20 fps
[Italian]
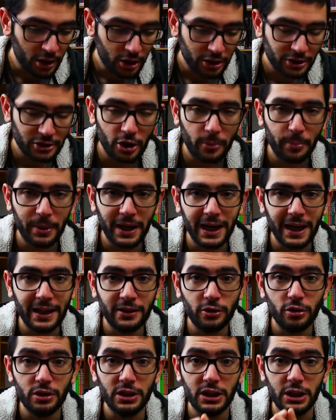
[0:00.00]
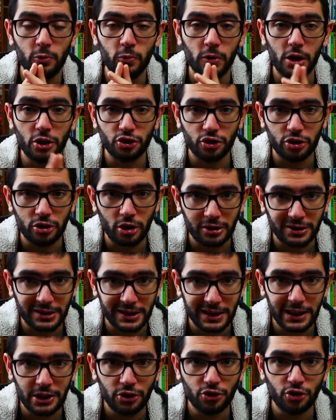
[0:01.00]
Sto parlando di Watch Dogs
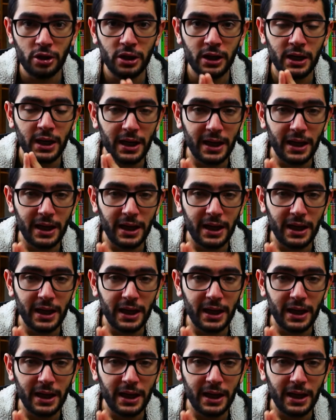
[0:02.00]
Legion